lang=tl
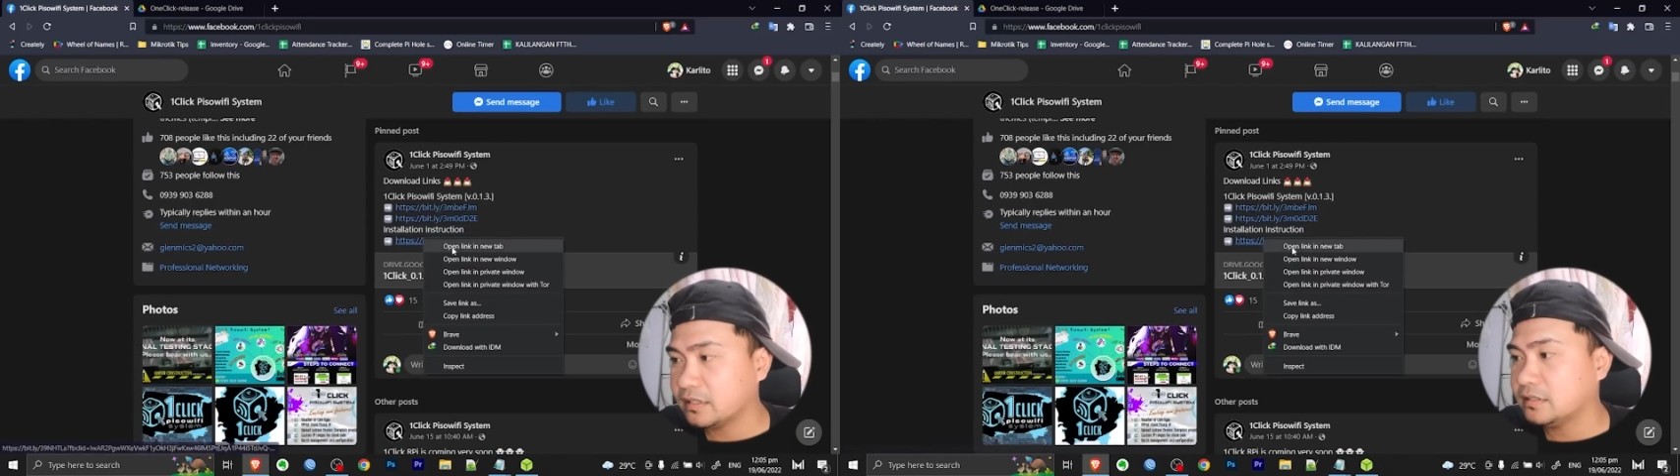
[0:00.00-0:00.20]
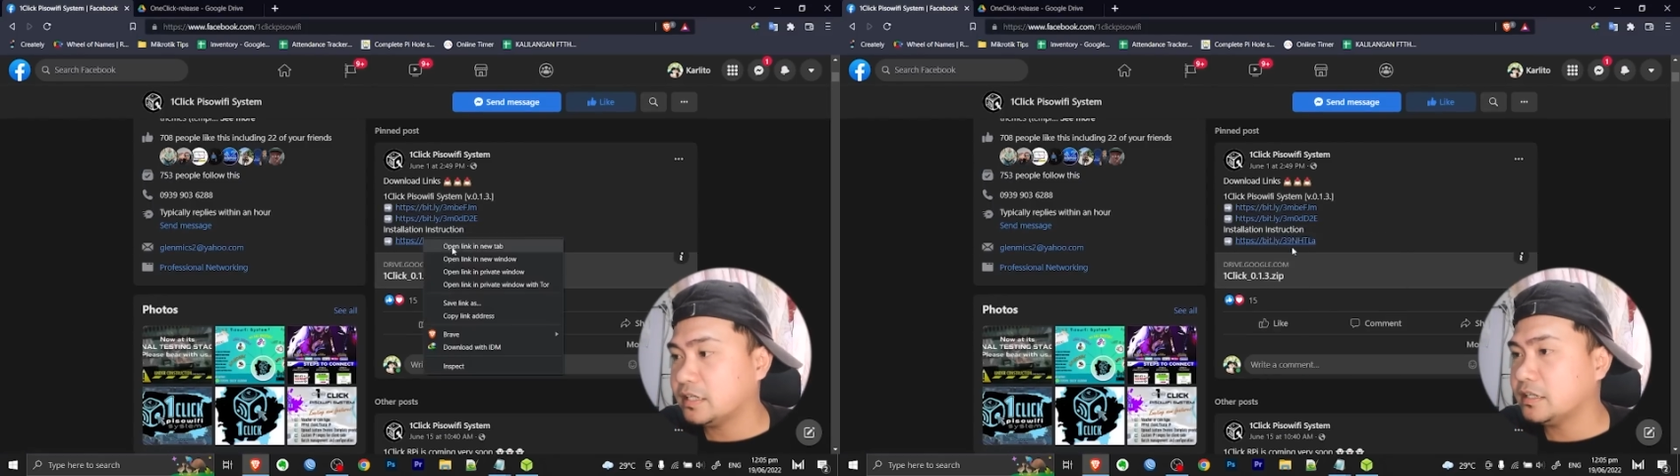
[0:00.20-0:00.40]

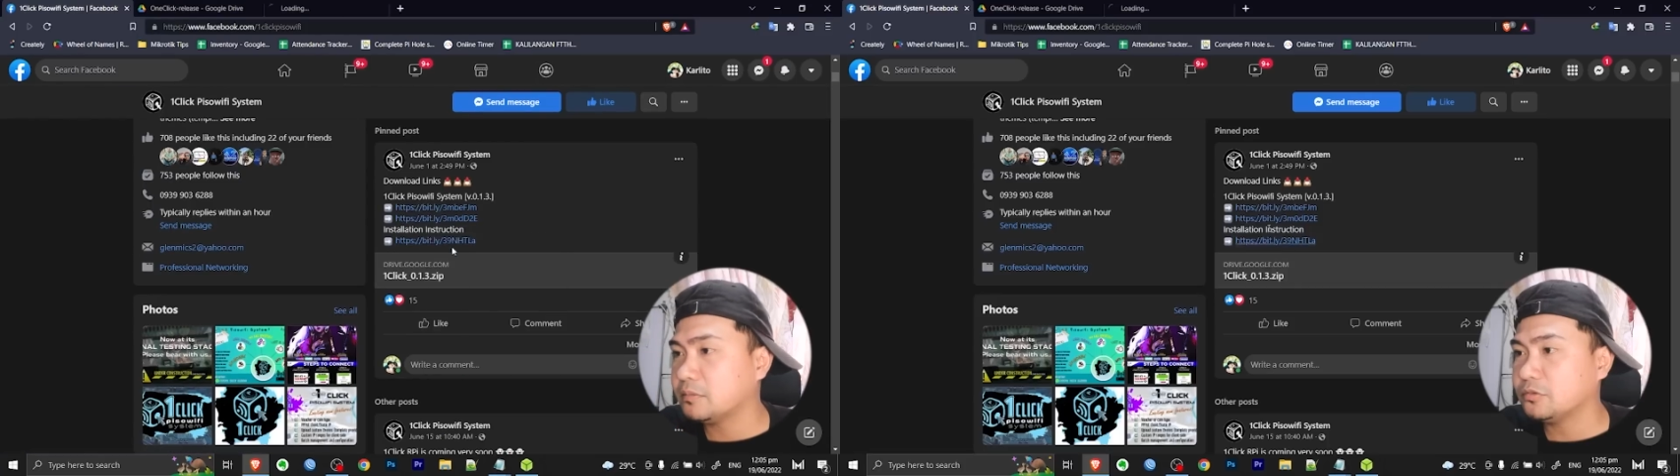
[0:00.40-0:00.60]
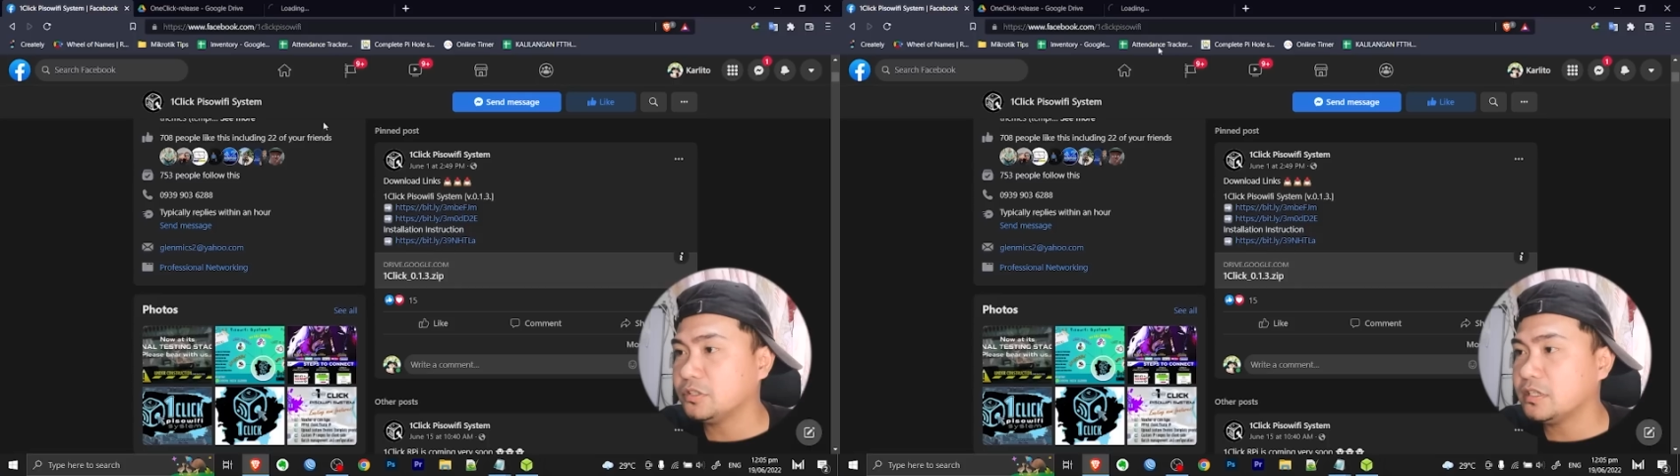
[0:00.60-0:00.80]
din na
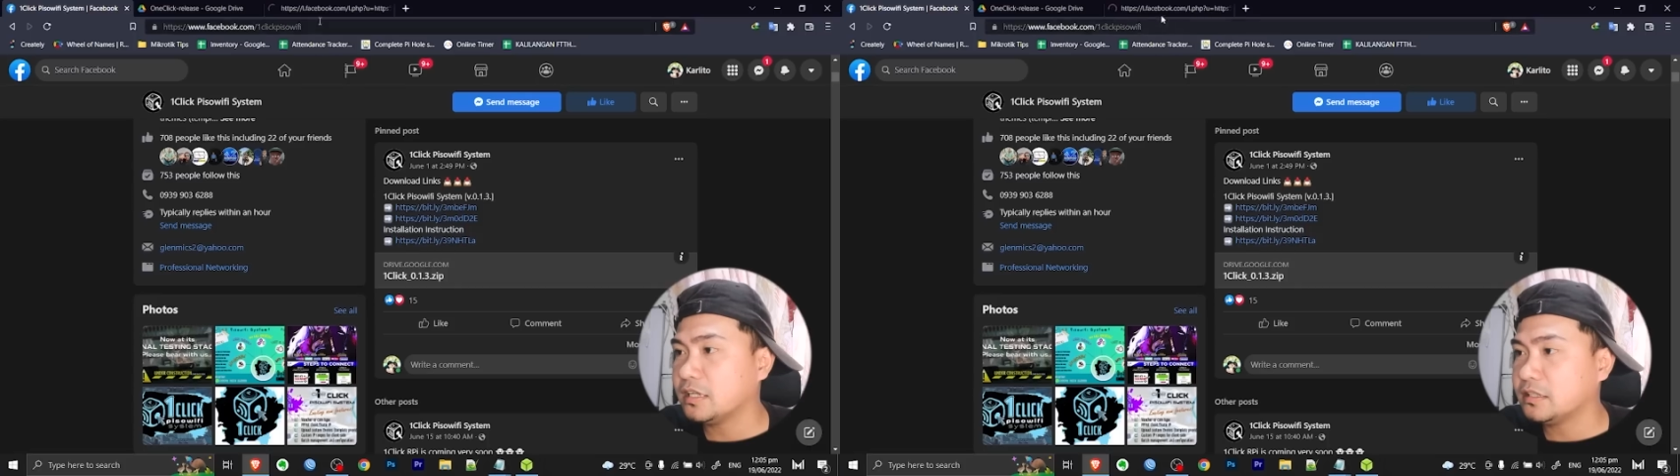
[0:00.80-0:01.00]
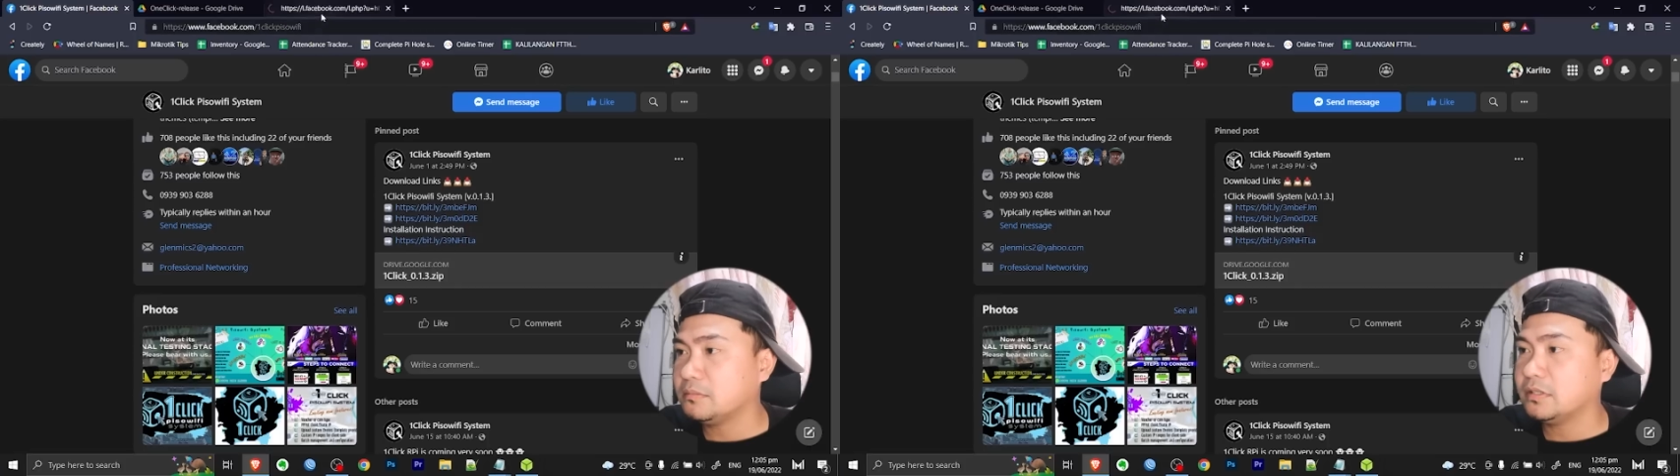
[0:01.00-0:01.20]
pwede
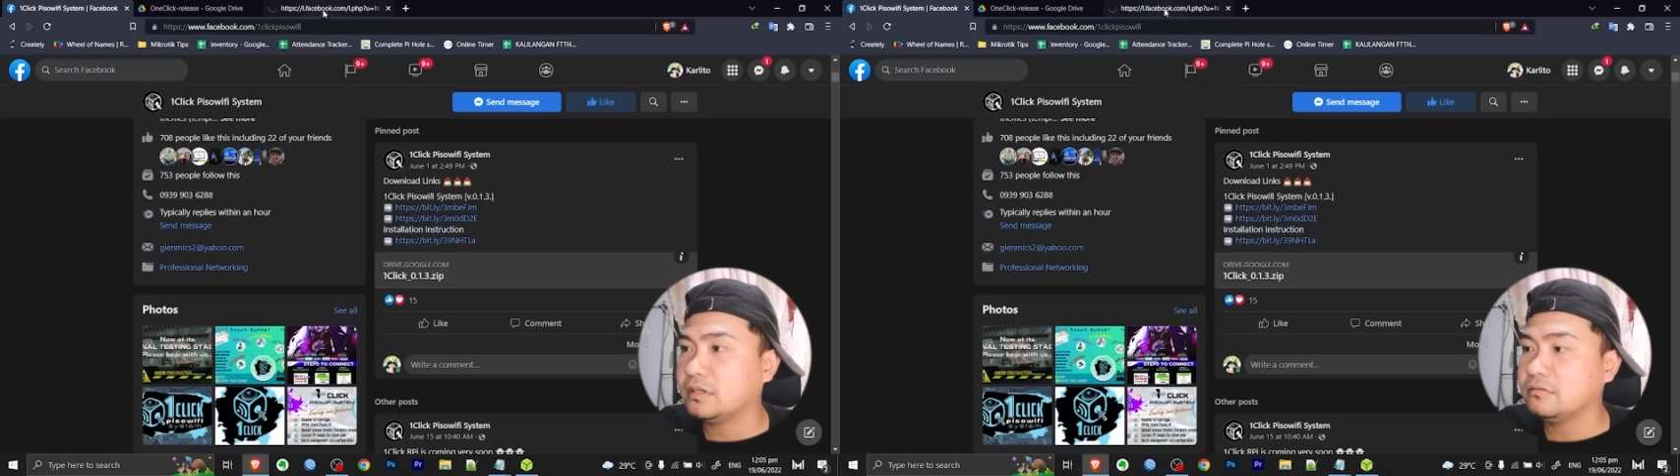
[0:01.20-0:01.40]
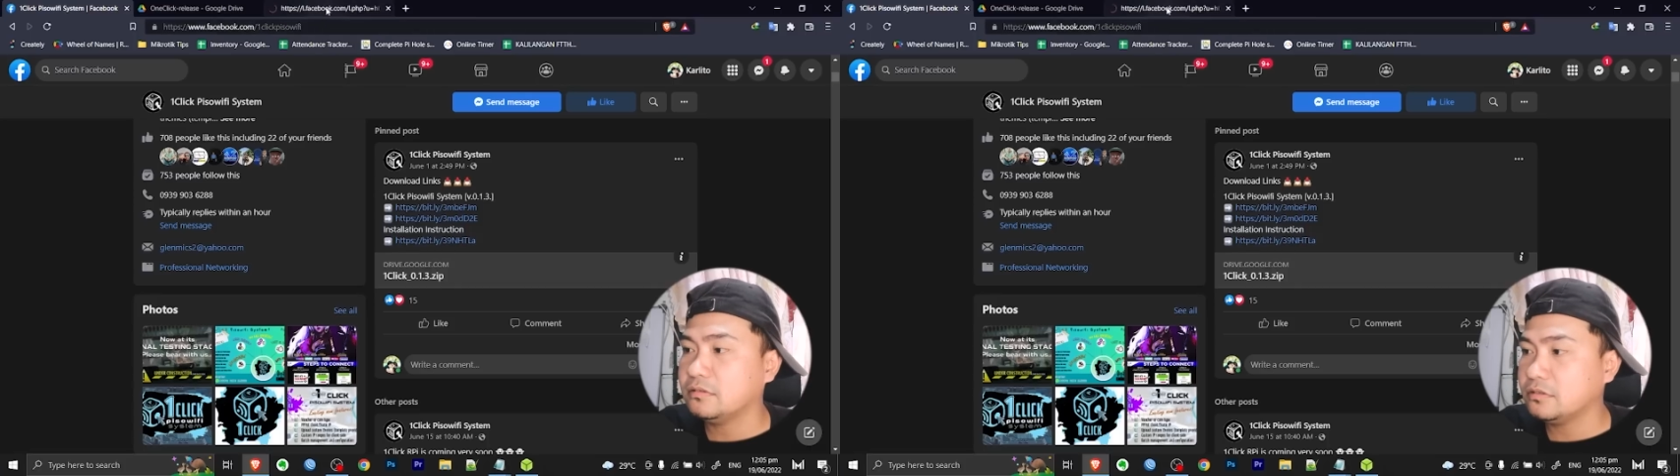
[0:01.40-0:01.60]
nating
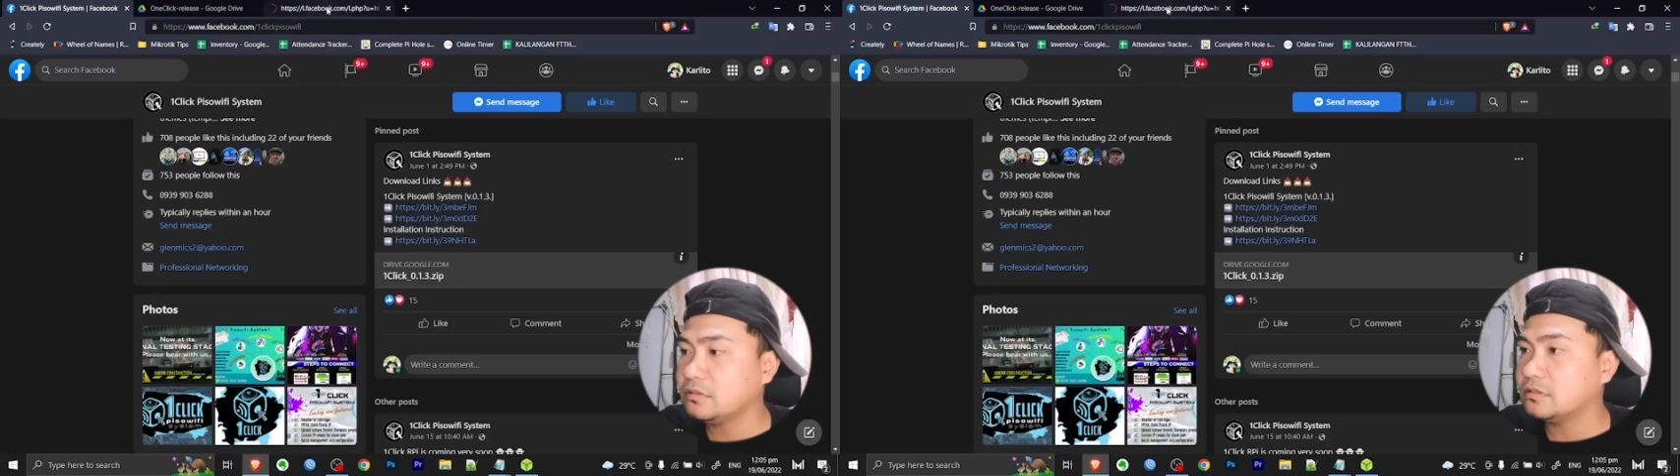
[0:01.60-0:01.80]
ma-download.